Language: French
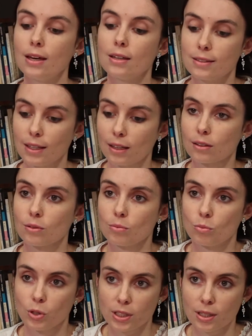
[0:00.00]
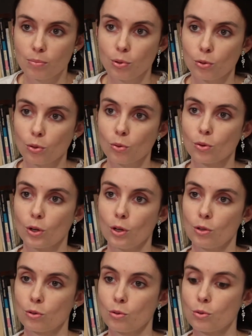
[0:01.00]
certes moins importants
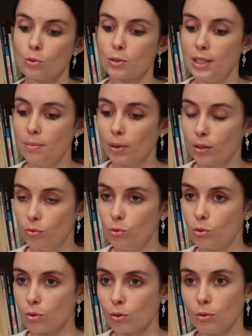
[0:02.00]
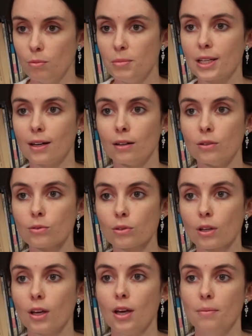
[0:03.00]
que ce qui est prévu jusqu'en
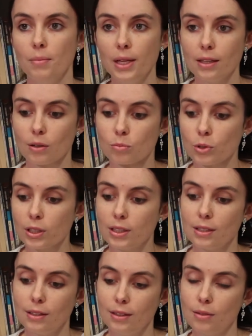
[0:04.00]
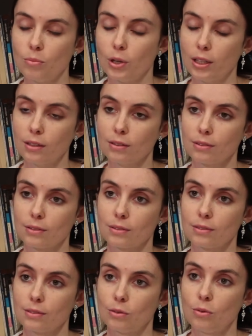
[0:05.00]
2040, mais néanmoins des, des moyens euh,
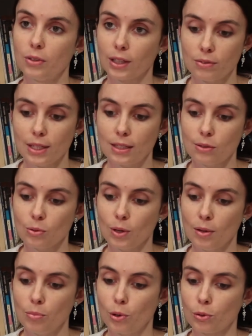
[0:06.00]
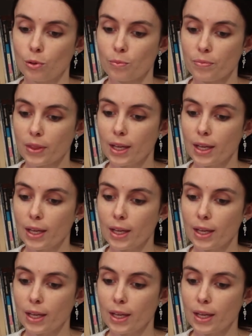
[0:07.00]
de vérification importants.